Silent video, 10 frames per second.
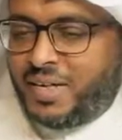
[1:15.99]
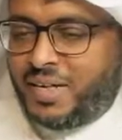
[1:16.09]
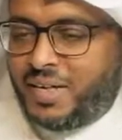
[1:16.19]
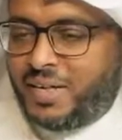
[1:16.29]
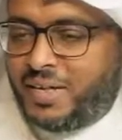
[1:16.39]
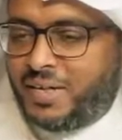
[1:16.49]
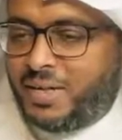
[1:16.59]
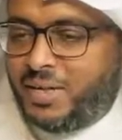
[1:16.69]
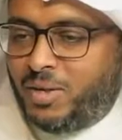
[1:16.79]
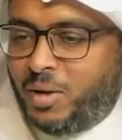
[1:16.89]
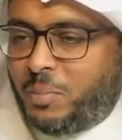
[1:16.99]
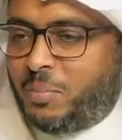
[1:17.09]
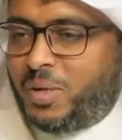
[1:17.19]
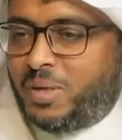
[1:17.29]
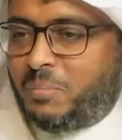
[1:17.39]
آه، اليوم
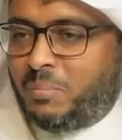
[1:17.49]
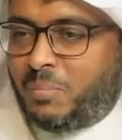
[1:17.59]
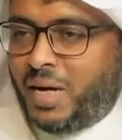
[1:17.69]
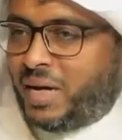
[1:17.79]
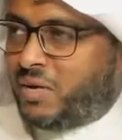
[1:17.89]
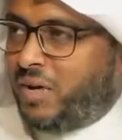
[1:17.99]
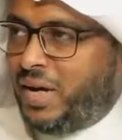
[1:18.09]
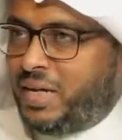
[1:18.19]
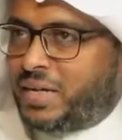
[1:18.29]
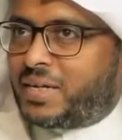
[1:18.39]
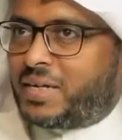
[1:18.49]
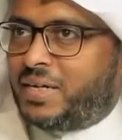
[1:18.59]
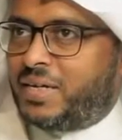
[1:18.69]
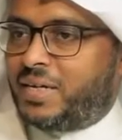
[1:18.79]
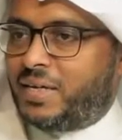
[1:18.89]
ما يخفى عليك
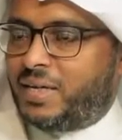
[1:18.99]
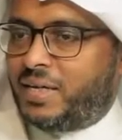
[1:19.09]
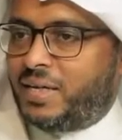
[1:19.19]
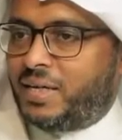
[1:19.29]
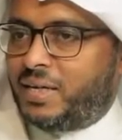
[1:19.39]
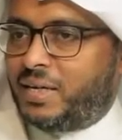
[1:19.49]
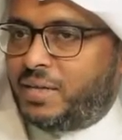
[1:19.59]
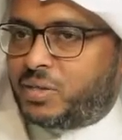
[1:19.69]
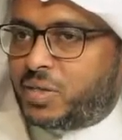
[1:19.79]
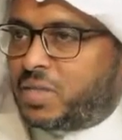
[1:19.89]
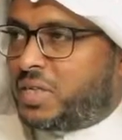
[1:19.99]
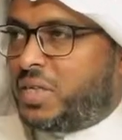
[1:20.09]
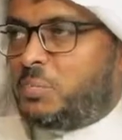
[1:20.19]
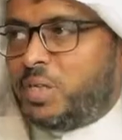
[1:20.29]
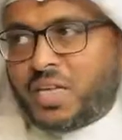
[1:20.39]
آه، ايش كثر
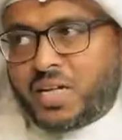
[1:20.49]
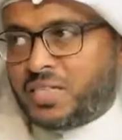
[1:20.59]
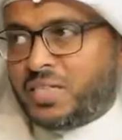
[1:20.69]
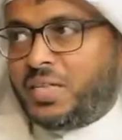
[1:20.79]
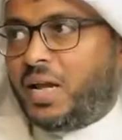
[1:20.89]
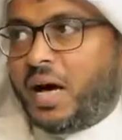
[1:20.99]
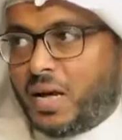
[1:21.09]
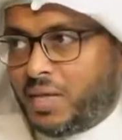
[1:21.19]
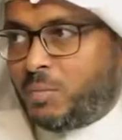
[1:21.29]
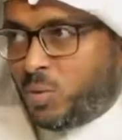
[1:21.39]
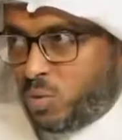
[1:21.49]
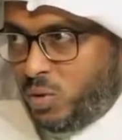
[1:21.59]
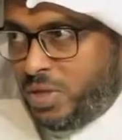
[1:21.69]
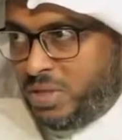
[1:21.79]
احنا محتاجين الى هذا الموضوع.